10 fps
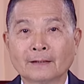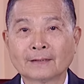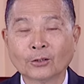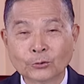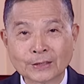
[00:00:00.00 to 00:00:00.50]

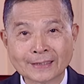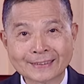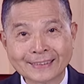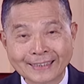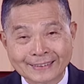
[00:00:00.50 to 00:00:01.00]
当服务生
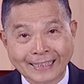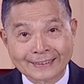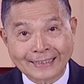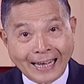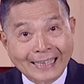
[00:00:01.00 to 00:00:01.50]
那个当
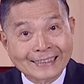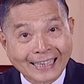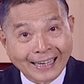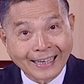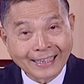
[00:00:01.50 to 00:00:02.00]
下和
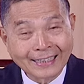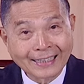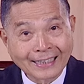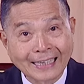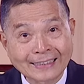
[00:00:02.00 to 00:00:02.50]
他
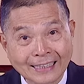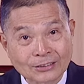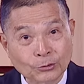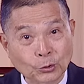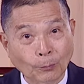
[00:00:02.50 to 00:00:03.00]
和他
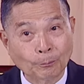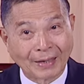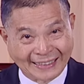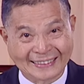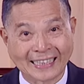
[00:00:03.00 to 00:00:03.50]
是一种
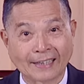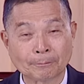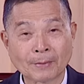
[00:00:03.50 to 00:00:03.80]
勉强，